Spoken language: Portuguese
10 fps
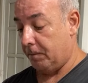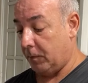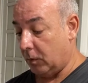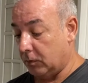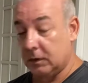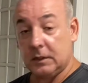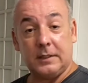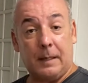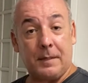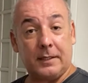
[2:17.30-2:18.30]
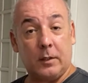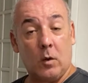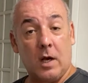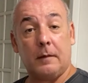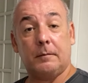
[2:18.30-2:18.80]
Bom, já bateu
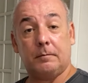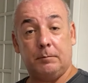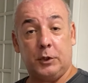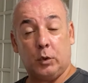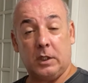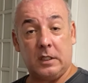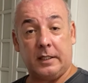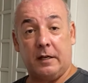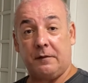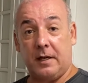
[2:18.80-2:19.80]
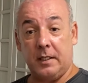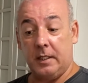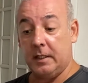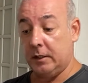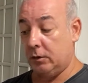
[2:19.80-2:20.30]
agora, misturando aqui a
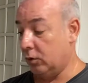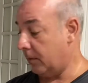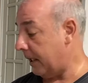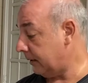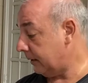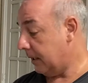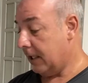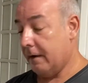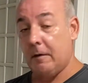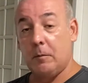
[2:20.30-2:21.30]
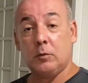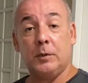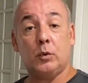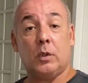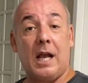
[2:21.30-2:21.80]
farinha e tudo mais, vamos
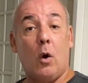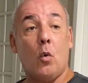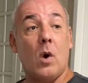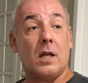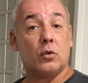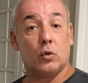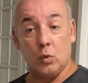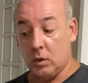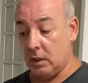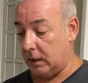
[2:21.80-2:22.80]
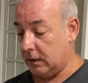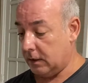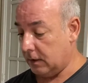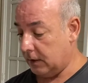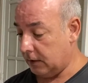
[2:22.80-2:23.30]
misturar o açúcar.
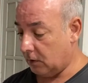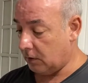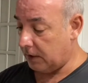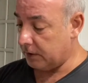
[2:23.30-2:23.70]
Né? Então agora a